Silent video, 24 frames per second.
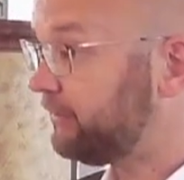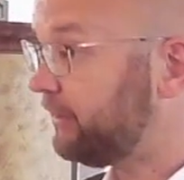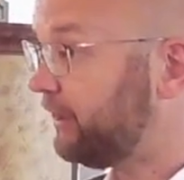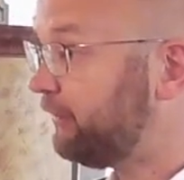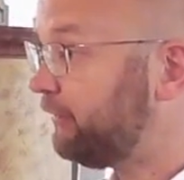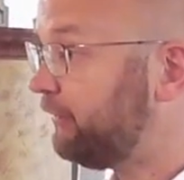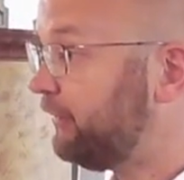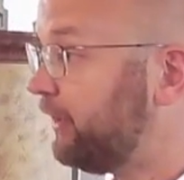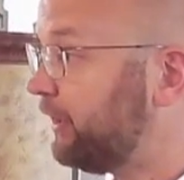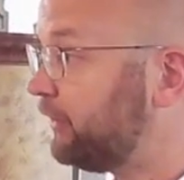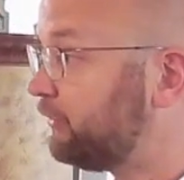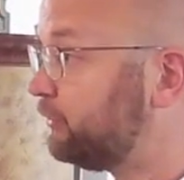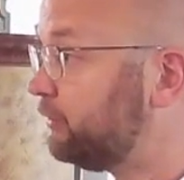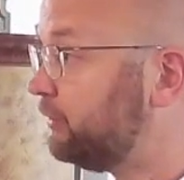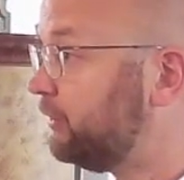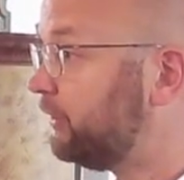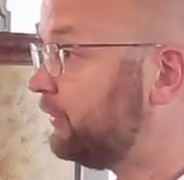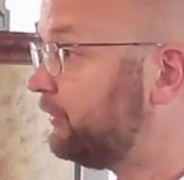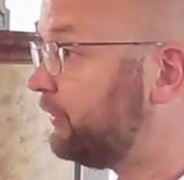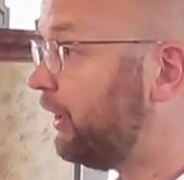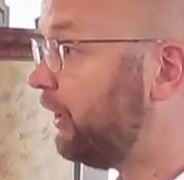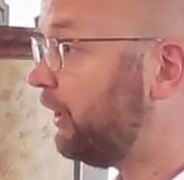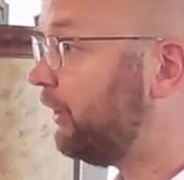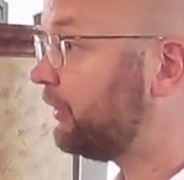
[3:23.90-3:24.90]
erfährst du
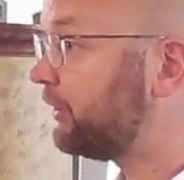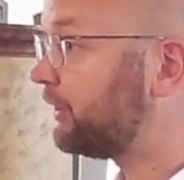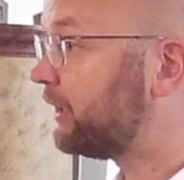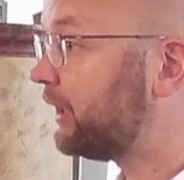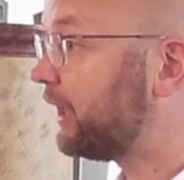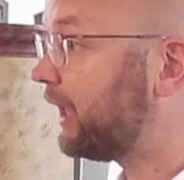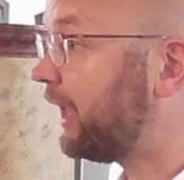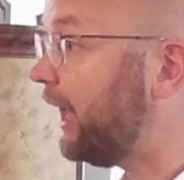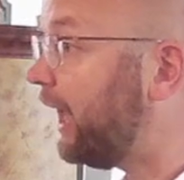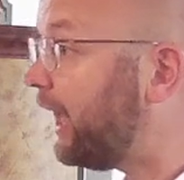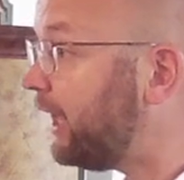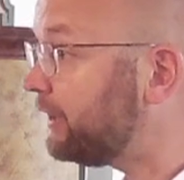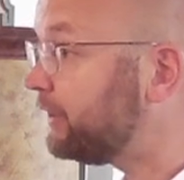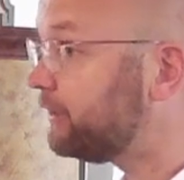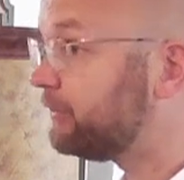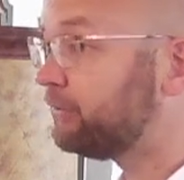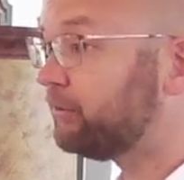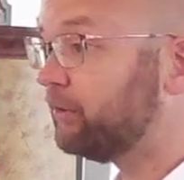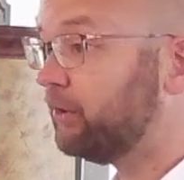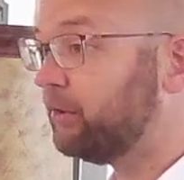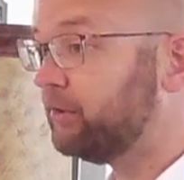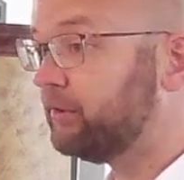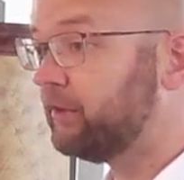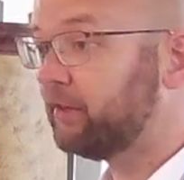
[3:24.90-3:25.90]
es auch gerade so,